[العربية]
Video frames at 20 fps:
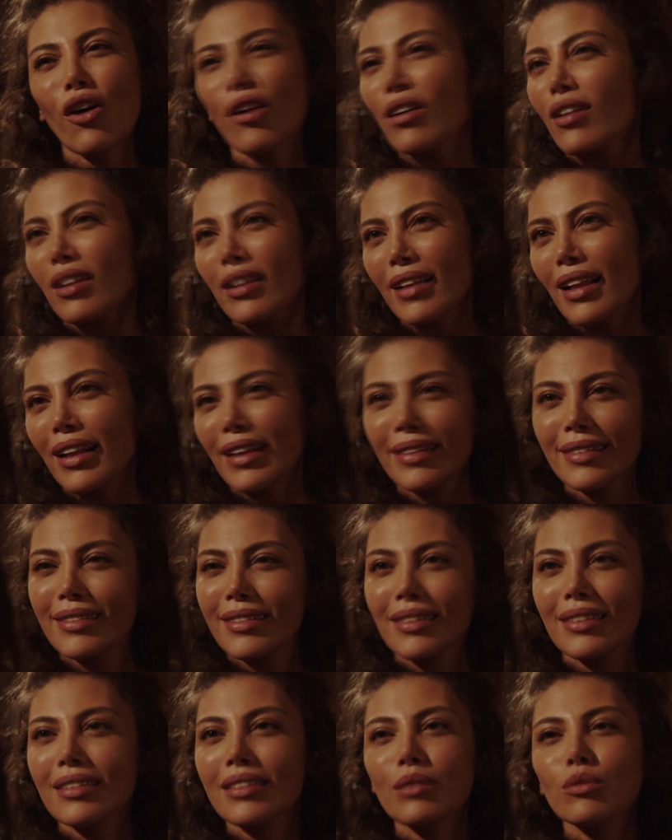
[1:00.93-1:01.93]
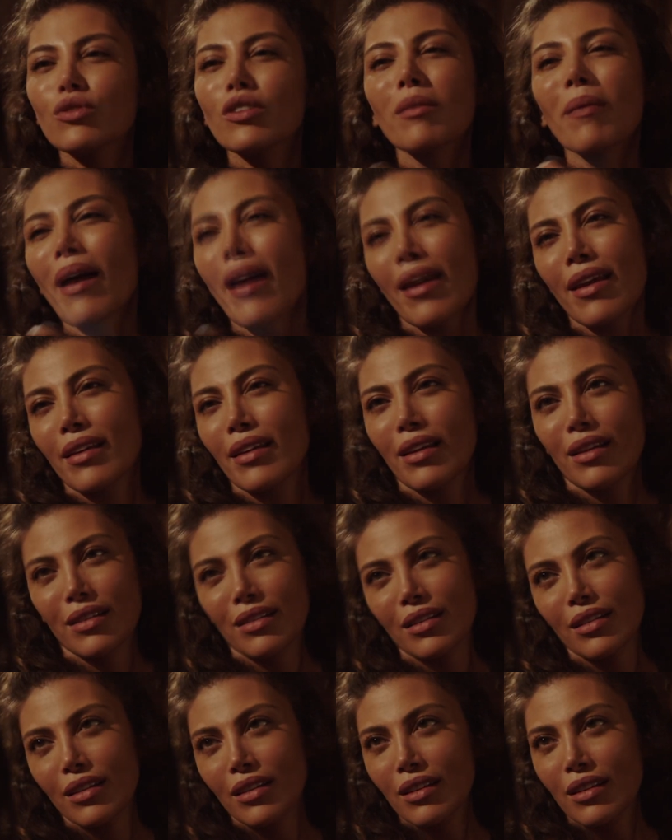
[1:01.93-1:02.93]
القر ده اللي انت انت مش فاهمه حاجه
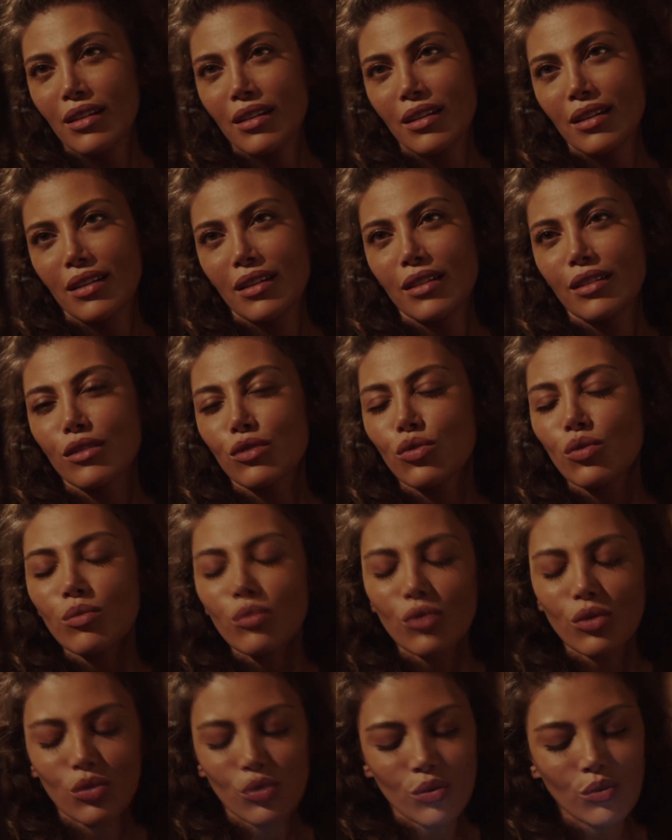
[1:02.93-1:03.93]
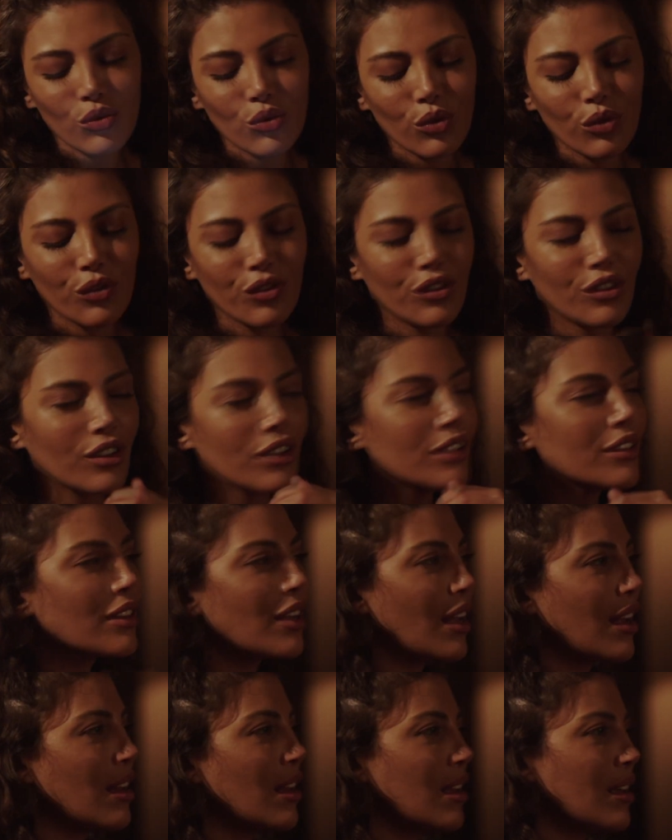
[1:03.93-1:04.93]
انا صمت صمت
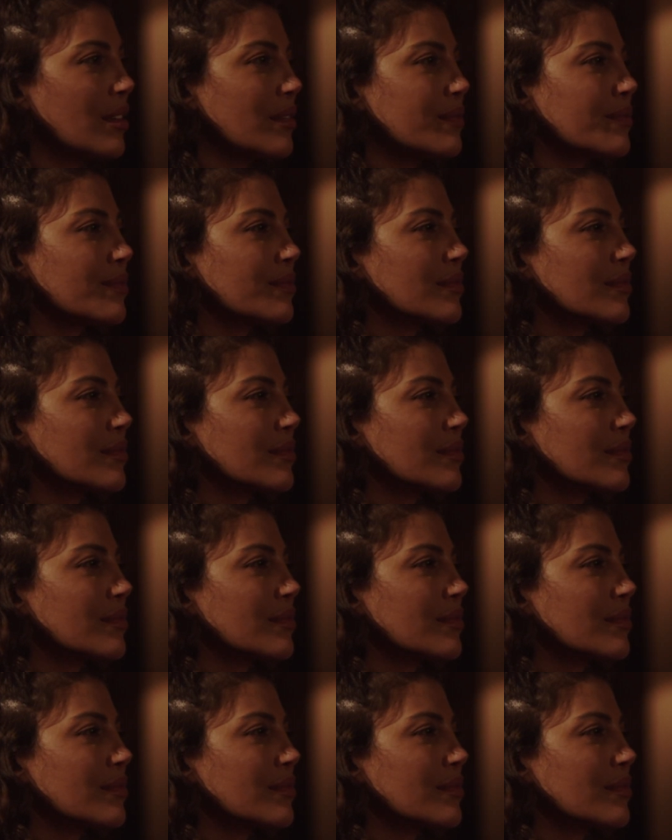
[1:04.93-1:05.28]
وفطرت على